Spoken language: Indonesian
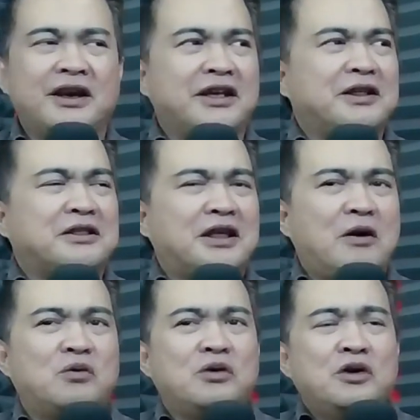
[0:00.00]
Ya kita
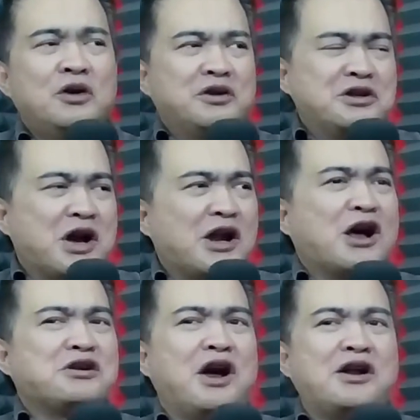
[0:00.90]
tahu
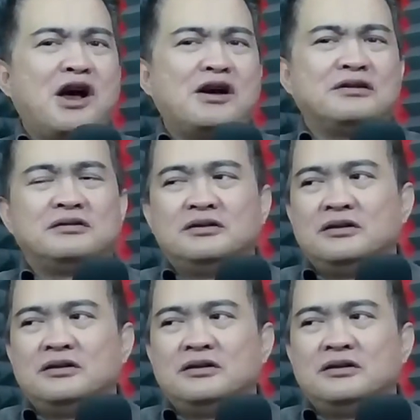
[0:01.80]
digadang-gadang